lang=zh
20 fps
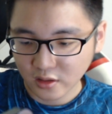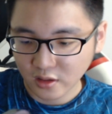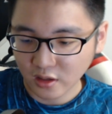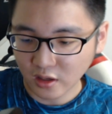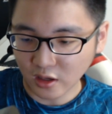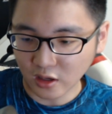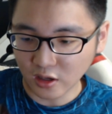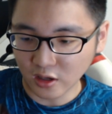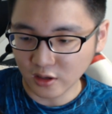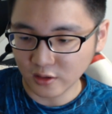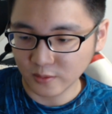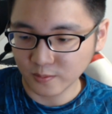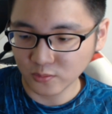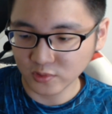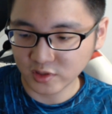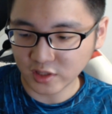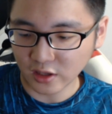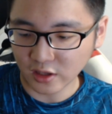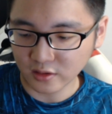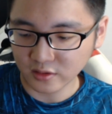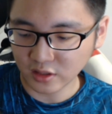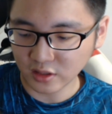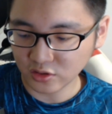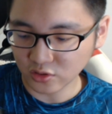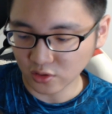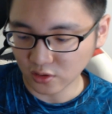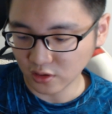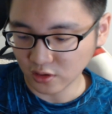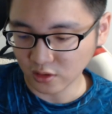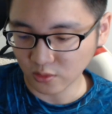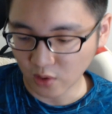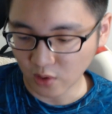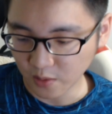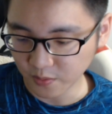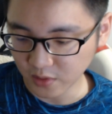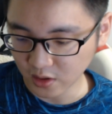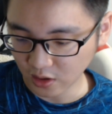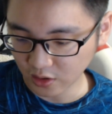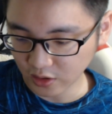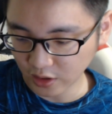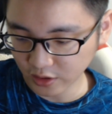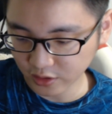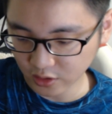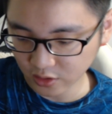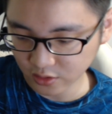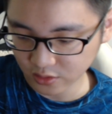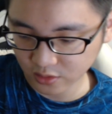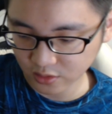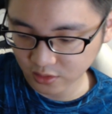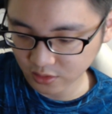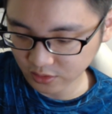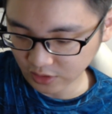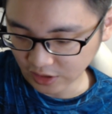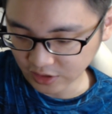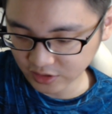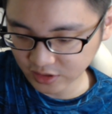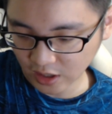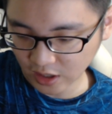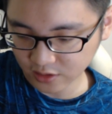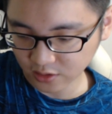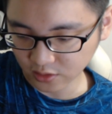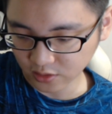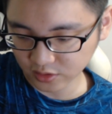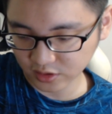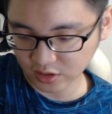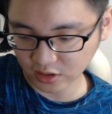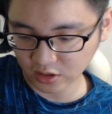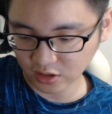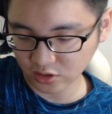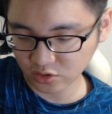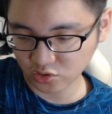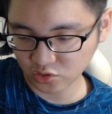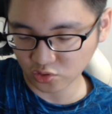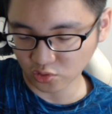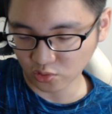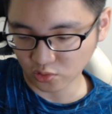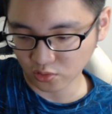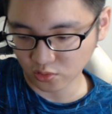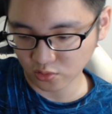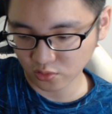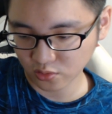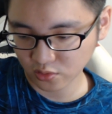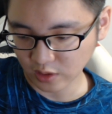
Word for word: 呃，目前 C 九二零的画面，然后再跟等一下的 C 九。